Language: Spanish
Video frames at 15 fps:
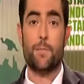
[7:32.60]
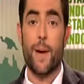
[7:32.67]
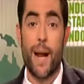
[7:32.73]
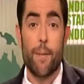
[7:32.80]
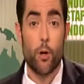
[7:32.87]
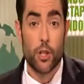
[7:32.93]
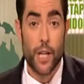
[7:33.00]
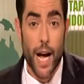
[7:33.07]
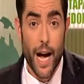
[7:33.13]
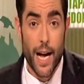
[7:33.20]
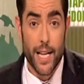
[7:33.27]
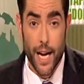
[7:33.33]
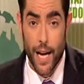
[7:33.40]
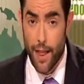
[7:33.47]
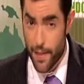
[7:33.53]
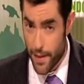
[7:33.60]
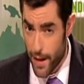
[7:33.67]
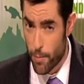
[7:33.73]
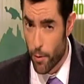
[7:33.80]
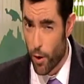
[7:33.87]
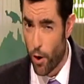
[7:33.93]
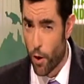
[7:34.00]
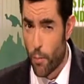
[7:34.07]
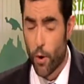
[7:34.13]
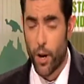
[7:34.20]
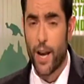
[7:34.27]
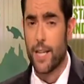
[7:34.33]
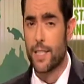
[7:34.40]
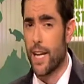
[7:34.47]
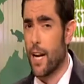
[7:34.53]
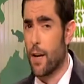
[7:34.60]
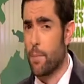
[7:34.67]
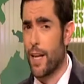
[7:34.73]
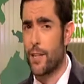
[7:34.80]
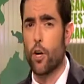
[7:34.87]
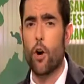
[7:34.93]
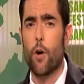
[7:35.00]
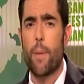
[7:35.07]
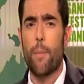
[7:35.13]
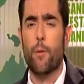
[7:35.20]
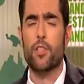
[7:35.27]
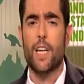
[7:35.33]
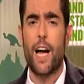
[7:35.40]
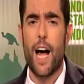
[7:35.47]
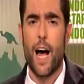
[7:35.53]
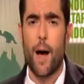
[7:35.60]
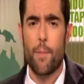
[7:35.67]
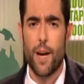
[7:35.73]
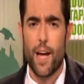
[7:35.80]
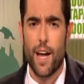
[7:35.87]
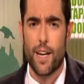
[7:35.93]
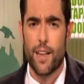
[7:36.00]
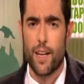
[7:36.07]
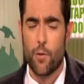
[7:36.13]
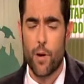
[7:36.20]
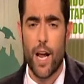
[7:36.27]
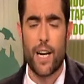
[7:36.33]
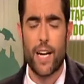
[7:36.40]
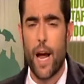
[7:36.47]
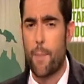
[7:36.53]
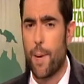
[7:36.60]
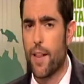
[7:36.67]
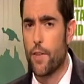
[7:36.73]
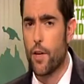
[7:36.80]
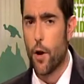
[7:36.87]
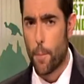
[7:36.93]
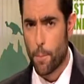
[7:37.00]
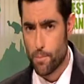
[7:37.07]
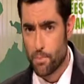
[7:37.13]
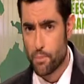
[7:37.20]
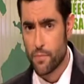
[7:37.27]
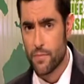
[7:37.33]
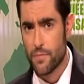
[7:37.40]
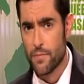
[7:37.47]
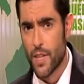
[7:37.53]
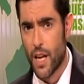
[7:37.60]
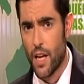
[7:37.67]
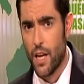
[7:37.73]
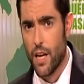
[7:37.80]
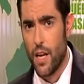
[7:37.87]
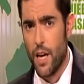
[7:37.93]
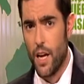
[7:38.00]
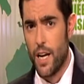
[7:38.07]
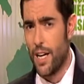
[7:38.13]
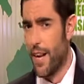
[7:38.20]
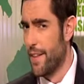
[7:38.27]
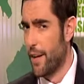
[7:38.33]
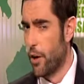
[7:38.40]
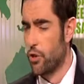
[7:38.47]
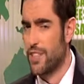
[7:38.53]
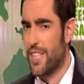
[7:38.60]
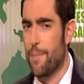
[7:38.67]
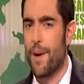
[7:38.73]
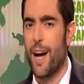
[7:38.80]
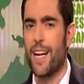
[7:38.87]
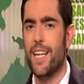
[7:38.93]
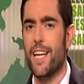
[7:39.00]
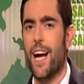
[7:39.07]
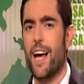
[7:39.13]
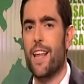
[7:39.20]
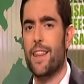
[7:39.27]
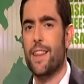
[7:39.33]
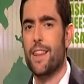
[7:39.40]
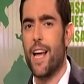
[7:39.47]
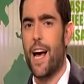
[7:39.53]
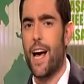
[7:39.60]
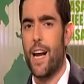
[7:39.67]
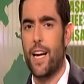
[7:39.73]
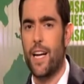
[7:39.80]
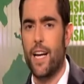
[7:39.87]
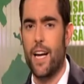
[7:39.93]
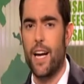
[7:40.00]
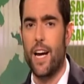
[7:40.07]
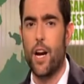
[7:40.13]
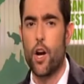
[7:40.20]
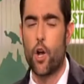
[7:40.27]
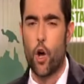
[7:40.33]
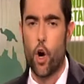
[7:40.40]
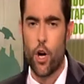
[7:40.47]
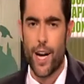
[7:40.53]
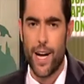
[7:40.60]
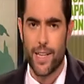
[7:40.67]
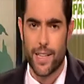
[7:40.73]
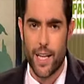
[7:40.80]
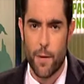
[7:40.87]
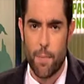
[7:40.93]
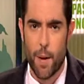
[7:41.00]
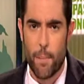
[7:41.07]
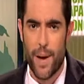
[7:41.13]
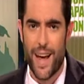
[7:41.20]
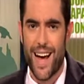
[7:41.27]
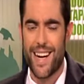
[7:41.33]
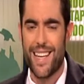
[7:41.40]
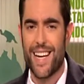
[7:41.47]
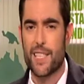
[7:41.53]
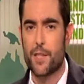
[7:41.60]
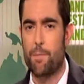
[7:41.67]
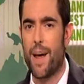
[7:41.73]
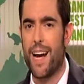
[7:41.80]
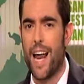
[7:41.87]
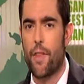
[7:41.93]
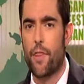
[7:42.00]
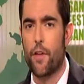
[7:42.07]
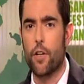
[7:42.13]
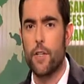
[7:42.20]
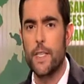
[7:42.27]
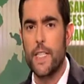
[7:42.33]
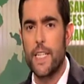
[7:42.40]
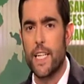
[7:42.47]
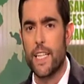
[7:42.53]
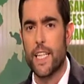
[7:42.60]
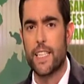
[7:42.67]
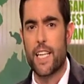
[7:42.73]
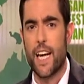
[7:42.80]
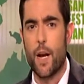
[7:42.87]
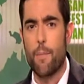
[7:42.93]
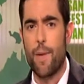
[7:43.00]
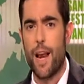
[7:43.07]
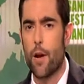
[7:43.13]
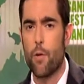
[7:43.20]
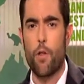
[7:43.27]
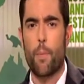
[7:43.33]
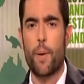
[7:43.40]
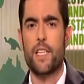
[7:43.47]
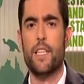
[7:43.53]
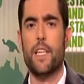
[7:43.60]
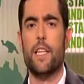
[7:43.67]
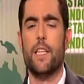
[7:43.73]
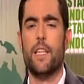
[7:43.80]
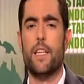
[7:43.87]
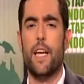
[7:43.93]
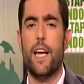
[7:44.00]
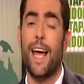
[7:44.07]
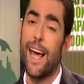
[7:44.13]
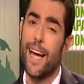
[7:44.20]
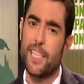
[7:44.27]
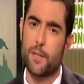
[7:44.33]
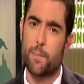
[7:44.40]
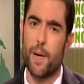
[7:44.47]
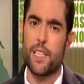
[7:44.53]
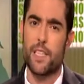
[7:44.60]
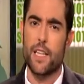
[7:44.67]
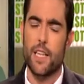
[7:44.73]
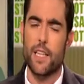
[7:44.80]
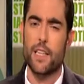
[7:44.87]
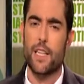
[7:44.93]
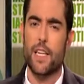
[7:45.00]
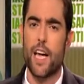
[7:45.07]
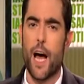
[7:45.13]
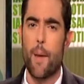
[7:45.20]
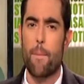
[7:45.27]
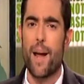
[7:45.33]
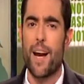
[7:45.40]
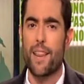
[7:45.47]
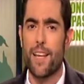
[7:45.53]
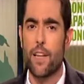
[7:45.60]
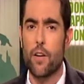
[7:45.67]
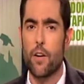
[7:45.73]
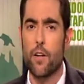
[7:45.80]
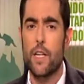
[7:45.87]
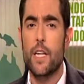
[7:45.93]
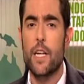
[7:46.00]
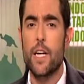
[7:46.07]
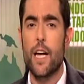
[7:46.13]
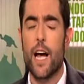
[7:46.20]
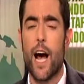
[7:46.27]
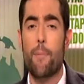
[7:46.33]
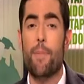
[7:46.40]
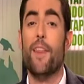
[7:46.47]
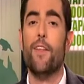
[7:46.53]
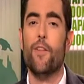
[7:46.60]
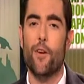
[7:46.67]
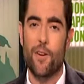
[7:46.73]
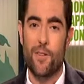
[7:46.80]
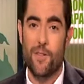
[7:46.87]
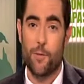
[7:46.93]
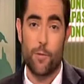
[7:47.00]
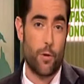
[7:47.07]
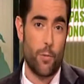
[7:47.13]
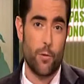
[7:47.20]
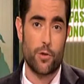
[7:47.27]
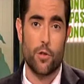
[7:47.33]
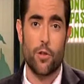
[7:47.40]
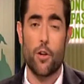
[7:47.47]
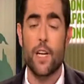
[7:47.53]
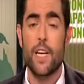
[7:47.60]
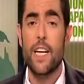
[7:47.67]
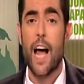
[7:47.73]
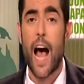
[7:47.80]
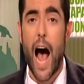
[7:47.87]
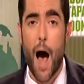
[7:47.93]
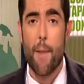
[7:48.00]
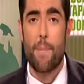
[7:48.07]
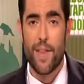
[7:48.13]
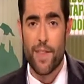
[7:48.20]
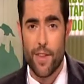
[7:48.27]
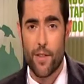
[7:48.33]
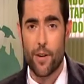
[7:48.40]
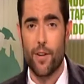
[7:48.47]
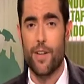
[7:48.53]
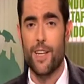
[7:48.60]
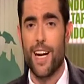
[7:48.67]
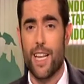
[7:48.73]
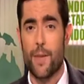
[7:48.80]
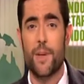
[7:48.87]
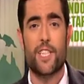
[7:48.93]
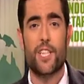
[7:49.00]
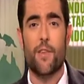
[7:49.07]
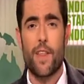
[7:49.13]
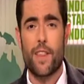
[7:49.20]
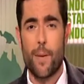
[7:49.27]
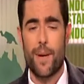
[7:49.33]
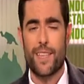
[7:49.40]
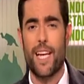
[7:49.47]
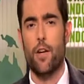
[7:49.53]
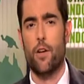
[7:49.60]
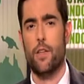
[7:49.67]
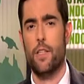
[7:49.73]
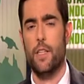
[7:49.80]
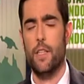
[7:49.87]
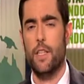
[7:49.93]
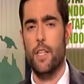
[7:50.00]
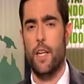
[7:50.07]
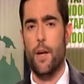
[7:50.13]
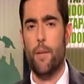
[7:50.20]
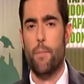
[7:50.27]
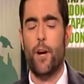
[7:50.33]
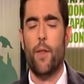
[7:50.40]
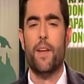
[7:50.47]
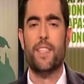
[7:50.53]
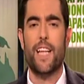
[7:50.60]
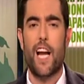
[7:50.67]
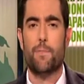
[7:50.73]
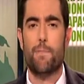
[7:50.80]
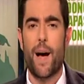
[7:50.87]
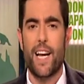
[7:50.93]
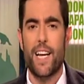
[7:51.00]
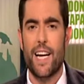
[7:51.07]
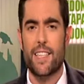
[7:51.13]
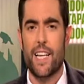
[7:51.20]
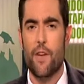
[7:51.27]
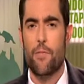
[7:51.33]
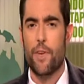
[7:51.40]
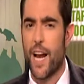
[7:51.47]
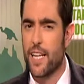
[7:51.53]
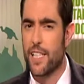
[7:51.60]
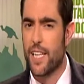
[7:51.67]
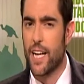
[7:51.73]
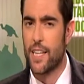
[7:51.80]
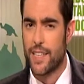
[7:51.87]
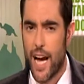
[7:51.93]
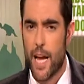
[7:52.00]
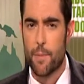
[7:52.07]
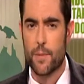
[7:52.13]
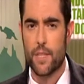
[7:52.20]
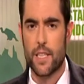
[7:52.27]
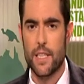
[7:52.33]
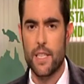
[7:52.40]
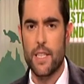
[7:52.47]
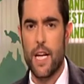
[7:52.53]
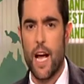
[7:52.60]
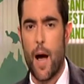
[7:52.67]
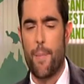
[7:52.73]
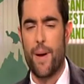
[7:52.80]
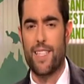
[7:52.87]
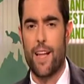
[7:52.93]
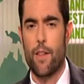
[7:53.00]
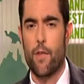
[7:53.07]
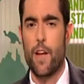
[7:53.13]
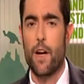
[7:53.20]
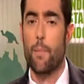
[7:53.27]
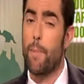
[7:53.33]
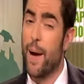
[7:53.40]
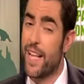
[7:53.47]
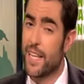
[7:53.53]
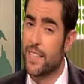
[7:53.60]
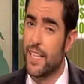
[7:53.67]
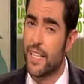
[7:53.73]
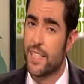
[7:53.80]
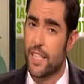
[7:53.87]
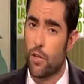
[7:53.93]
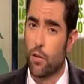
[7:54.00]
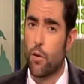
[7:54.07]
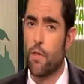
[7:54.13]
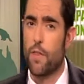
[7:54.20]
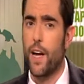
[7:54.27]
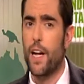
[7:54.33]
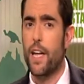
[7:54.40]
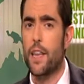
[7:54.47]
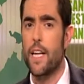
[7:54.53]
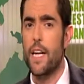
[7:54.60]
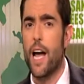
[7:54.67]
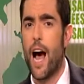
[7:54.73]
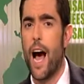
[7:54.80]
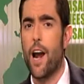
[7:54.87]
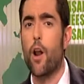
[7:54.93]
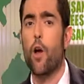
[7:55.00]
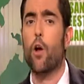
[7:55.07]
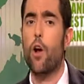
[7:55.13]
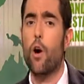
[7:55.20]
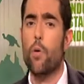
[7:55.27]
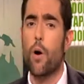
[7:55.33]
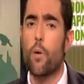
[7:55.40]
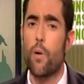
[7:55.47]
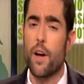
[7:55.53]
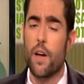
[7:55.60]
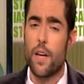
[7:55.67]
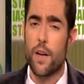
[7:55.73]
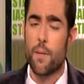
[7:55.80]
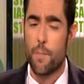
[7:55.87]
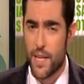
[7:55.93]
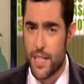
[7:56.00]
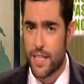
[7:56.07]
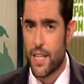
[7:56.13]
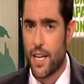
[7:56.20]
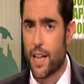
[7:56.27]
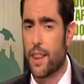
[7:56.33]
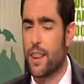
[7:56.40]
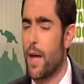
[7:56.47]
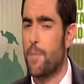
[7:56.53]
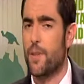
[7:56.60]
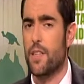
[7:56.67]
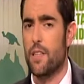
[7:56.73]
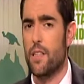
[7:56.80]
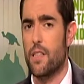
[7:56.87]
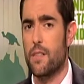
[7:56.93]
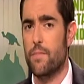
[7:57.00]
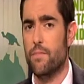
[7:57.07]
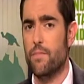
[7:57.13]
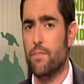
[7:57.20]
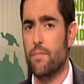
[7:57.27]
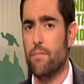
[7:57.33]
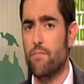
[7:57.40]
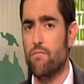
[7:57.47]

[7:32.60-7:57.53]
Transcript: esperamos la llegada de Evo Morales al plató, vamos a hablar de una reaparición. La de José María Aznar, el Conan del PP, alias Pelazo, y es que el melenudo presidente, expresidente, ha perdido ha pedido, como estoy hoy, ha pedido la dimisión de Zapatero. Pero desde las páginas del Financial Times ha pasado del váyase, señor González, al go away, Mr. Zapatero. Y lo ha pedido en